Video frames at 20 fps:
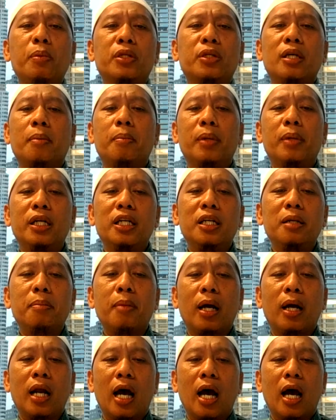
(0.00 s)
bisa beli di
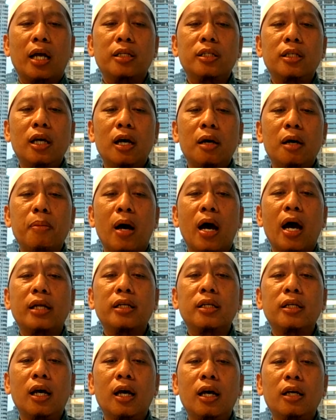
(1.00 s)
mana aja,
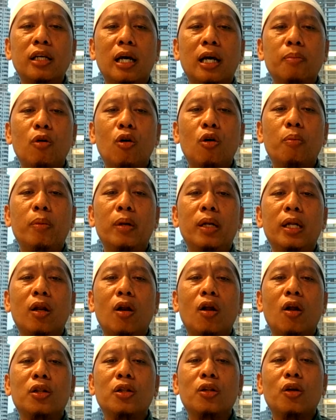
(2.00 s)
banyak yang mau beli
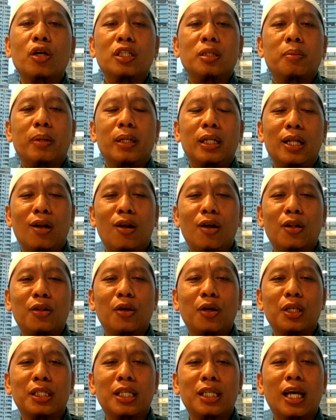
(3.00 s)
lontong seperti
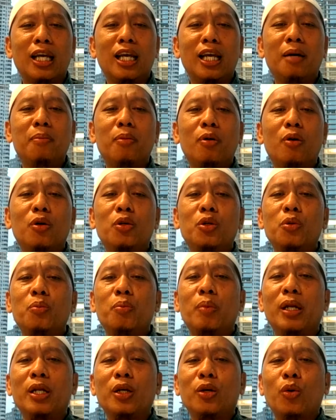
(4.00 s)
lontong saya, yang mau
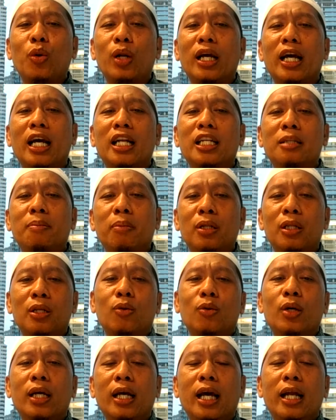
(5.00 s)
beli gorengan seperti
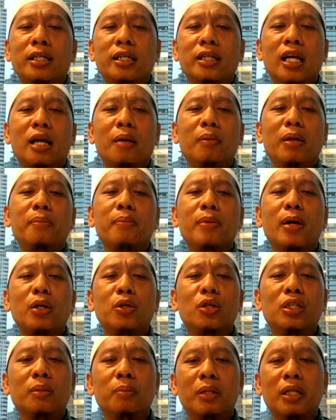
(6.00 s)
gorengan saya, yang beli
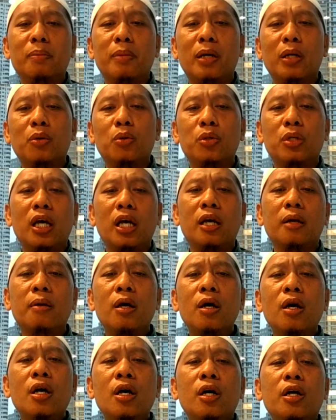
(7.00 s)
baju seperti baju saya,
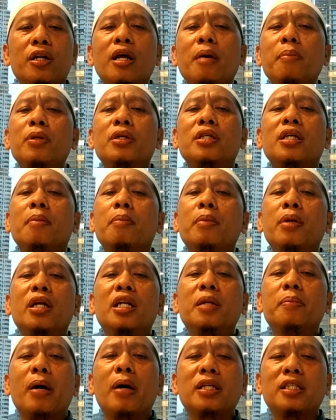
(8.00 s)
dia bisa
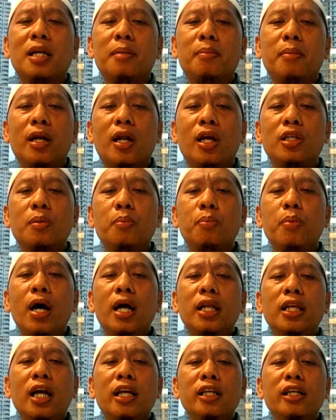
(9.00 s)
beli di pasar mana aja,
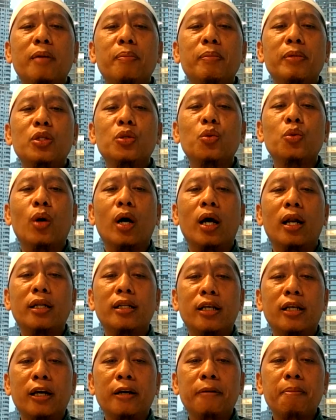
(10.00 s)
banyak yang
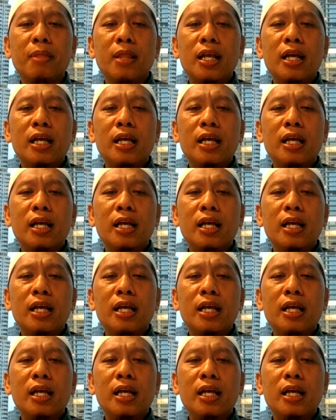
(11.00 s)
menjualnya.